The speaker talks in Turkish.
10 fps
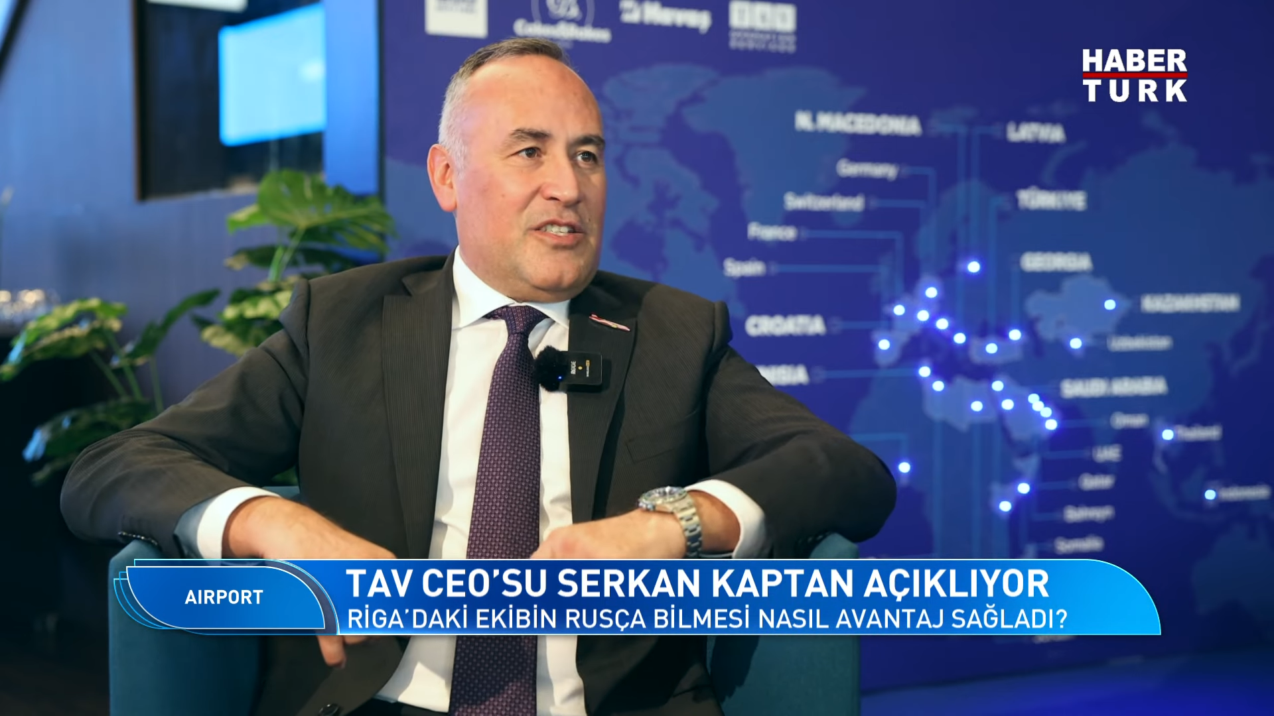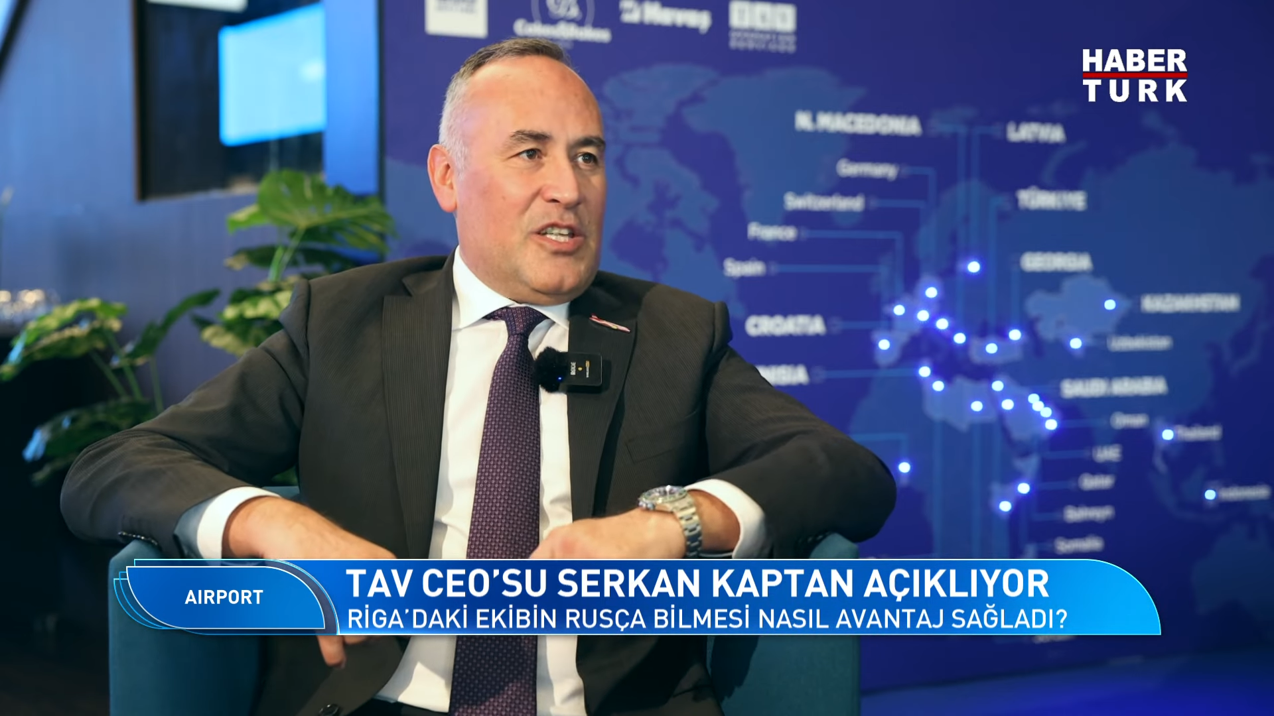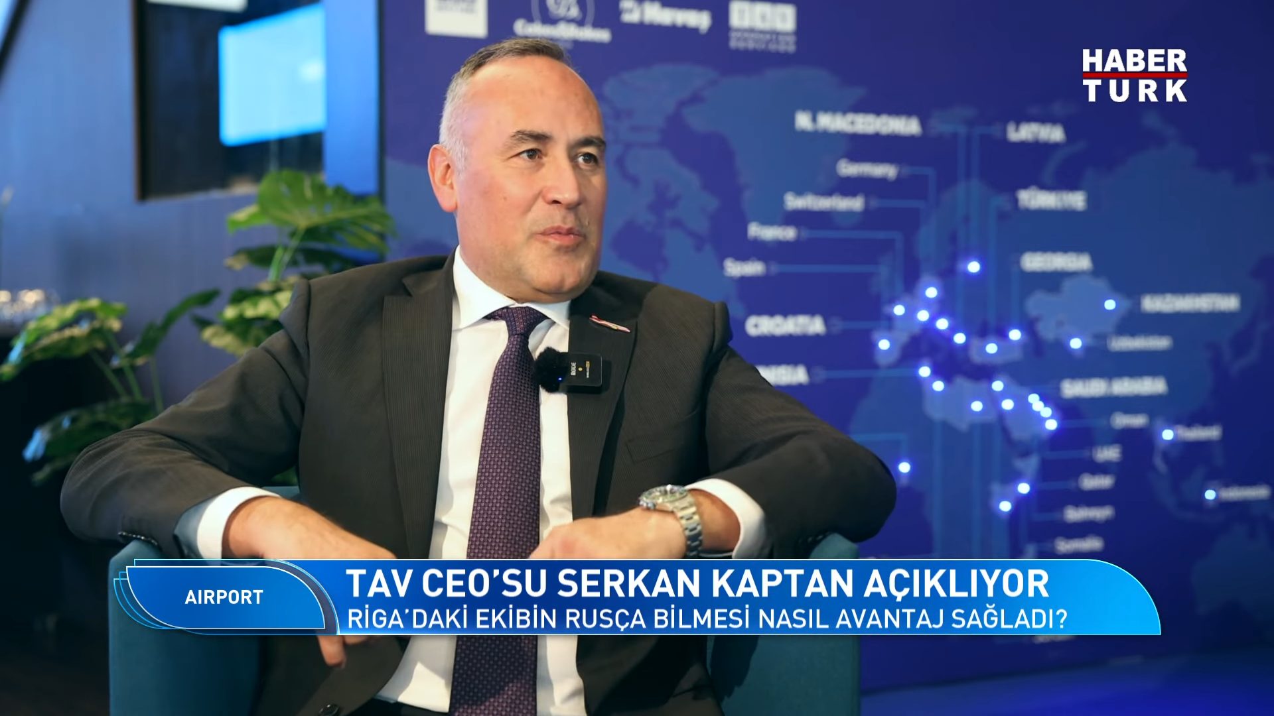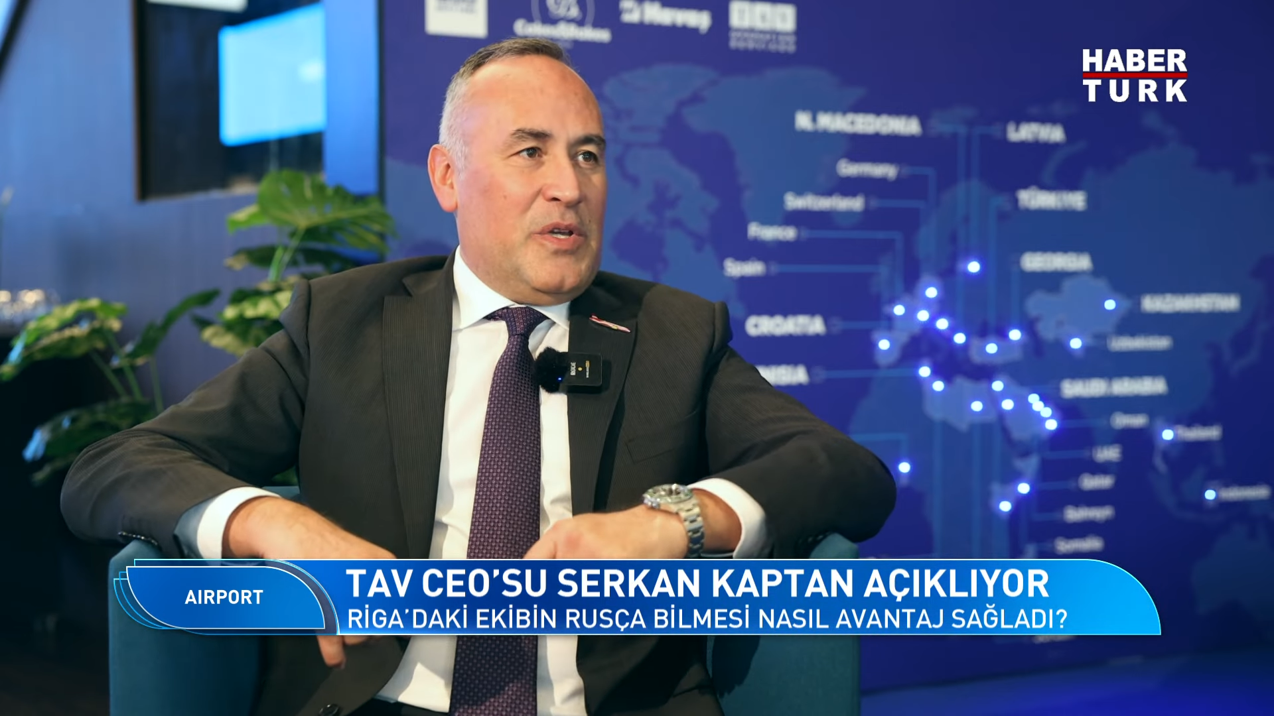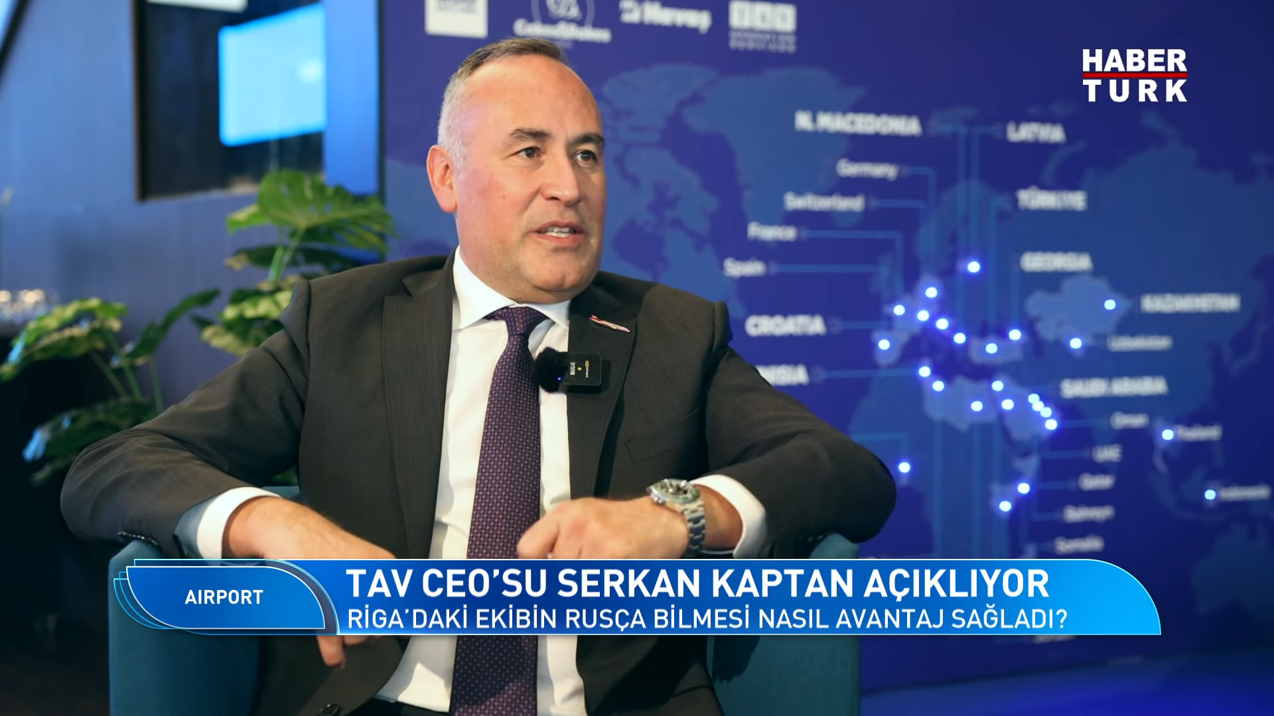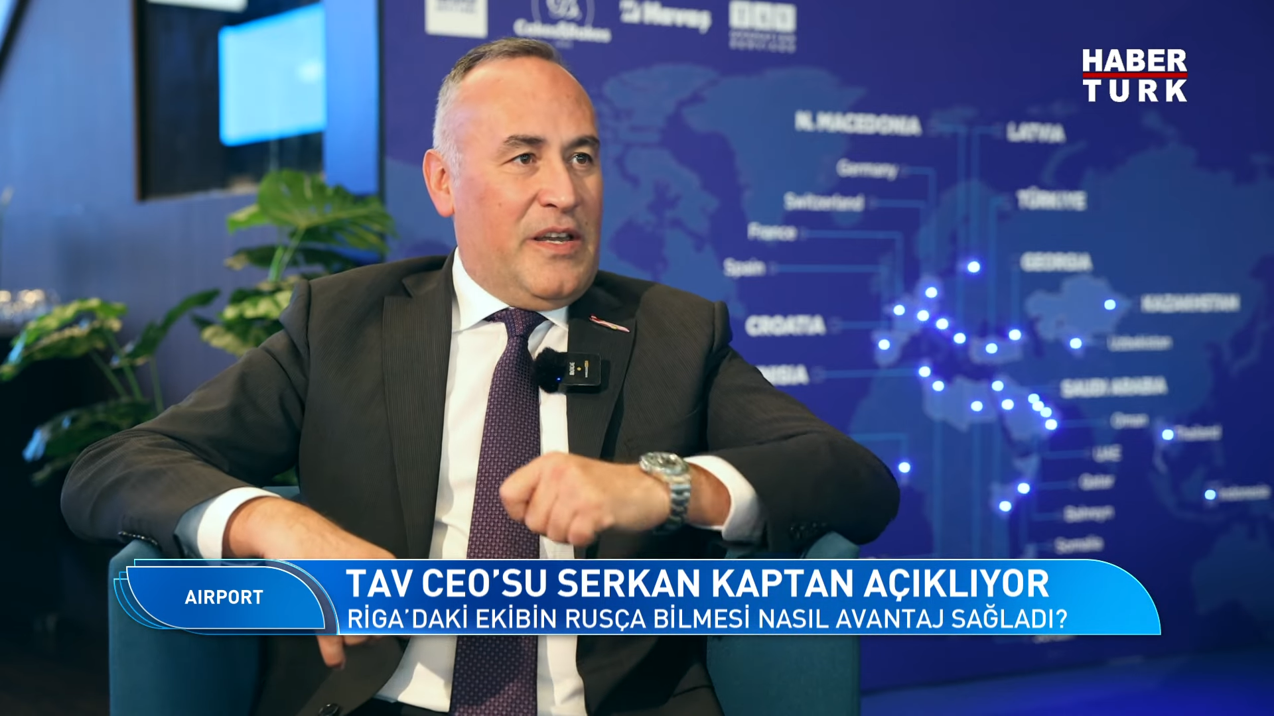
işletmeyi